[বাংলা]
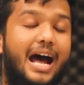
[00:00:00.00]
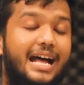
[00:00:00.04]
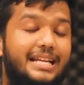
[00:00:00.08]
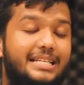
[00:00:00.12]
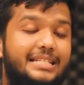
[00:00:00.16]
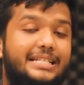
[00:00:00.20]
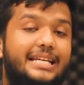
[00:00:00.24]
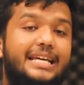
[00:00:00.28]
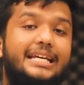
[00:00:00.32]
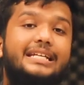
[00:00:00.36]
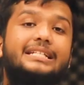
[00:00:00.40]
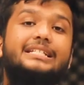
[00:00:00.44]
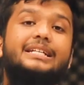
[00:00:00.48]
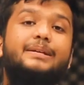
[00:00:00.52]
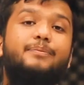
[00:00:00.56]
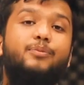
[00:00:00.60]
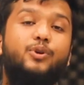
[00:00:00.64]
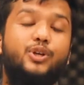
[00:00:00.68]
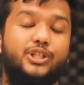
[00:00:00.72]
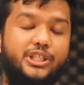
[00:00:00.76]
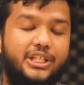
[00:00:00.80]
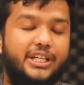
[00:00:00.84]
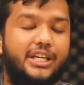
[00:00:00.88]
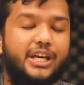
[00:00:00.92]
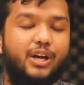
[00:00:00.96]
আজকে যে
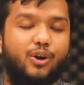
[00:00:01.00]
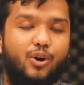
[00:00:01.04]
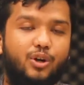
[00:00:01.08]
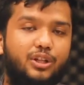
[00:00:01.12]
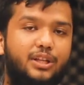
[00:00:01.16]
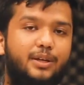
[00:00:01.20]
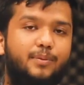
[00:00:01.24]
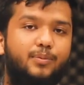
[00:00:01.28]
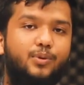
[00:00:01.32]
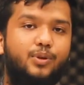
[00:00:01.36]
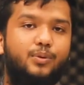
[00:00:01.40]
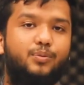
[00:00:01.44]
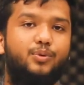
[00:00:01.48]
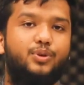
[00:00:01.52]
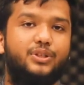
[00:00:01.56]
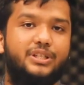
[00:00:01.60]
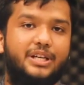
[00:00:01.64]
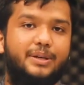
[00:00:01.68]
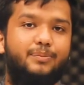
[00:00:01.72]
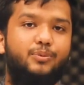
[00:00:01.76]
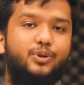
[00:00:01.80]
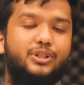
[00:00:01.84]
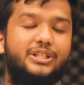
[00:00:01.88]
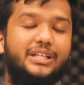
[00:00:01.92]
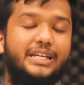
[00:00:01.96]
বইটি নিয়ে কথা বলবো
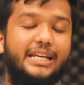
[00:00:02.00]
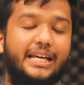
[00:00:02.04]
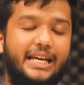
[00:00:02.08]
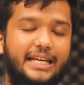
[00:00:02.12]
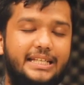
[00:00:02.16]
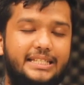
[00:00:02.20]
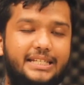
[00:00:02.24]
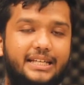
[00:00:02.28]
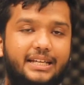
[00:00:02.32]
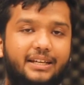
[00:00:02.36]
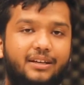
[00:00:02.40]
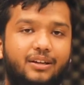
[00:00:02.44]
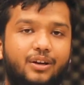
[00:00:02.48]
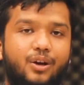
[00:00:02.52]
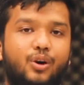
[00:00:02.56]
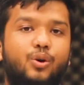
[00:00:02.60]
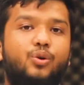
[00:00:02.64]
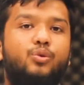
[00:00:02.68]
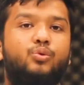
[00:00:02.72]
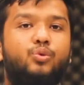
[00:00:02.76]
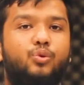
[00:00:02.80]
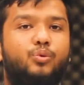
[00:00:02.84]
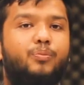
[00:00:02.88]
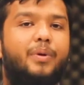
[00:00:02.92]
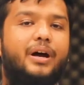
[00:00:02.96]
সেই বইটি লিখেছেন
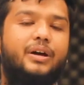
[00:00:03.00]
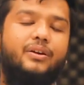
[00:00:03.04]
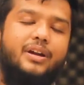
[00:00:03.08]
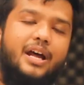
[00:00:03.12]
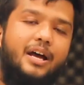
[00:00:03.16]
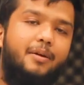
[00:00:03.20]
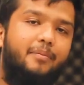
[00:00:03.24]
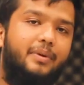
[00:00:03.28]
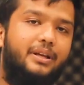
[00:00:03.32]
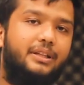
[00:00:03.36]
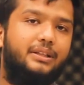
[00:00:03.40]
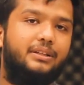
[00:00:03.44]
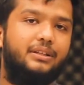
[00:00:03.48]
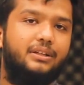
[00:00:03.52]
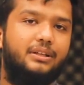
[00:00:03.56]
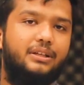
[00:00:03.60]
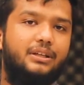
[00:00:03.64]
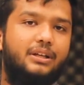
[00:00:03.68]
হুমায়ুন আহমেদ